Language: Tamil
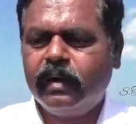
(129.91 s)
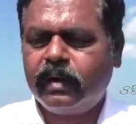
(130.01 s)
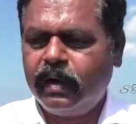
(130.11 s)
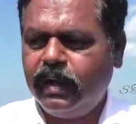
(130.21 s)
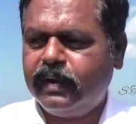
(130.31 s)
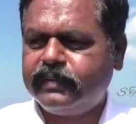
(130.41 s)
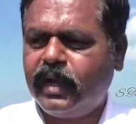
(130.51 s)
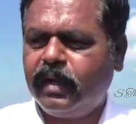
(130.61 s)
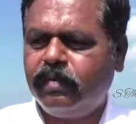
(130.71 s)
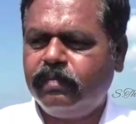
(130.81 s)
ரணில்
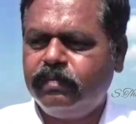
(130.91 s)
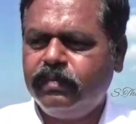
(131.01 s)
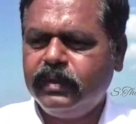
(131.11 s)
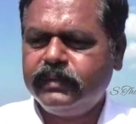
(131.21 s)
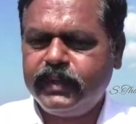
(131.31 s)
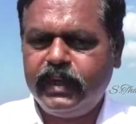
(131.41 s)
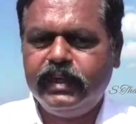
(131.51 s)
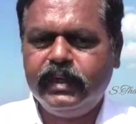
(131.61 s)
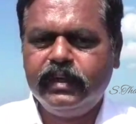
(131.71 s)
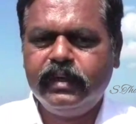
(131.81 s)
அரசாங்கமும்
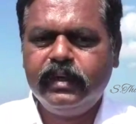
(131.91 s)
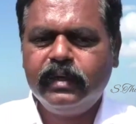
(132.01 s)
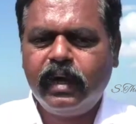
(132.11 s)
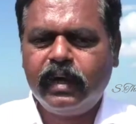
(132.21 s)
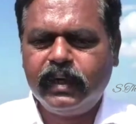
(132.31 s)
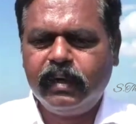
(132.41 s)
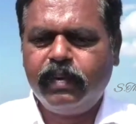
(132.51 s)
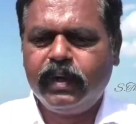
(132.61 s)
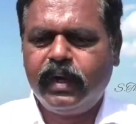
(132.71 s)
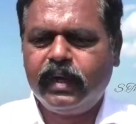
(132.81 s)
செய்து அதள
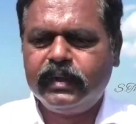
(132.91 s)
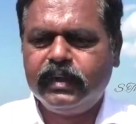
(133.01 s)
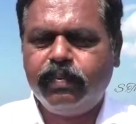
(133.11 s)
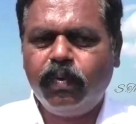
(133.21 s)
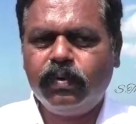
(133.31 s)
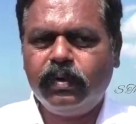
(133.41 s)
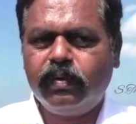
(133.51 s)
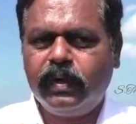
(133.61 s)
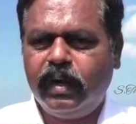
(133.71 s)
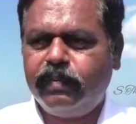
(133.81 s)
பாதாளத்துக்கு போகின்ற
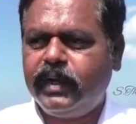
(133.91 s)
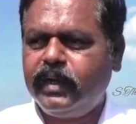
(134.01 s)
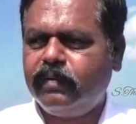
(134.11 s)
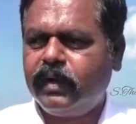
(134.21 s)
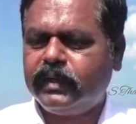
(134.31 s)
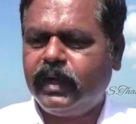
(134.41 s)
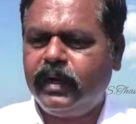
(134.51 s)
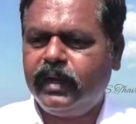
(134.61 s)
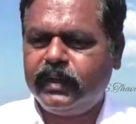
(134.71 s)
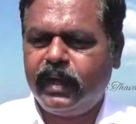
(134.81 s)
ஒரு நிலைமைக்கு அவர்கள்
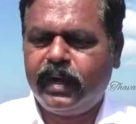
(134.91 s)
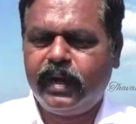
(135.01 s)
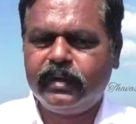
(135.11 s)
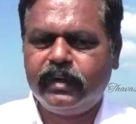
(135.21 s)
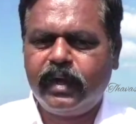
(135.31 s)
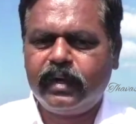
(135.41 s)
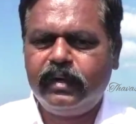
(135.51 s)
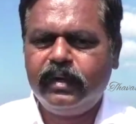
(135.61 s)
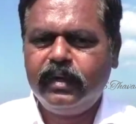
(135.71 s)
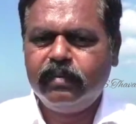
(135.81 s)
தங்களை தயாராக்குகிறார்கள்
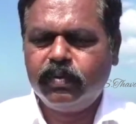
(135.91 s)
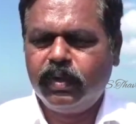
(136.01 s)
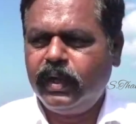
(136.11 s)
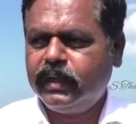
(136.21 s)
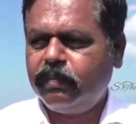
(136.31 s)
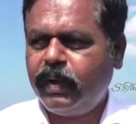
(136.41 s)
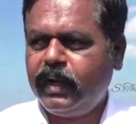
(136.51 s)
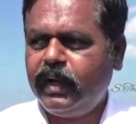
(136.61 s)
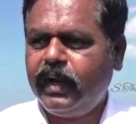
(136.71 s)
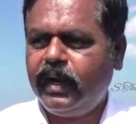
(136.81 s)
முதலில் அந்த
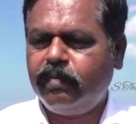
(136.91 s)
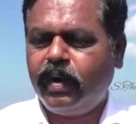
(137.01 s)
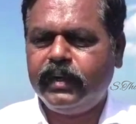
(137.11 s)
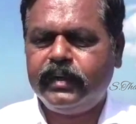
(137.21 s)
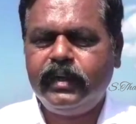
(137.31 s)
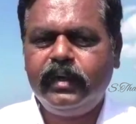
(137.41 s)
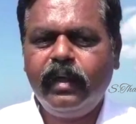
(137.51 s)
மனநிலைகளை மாற்றி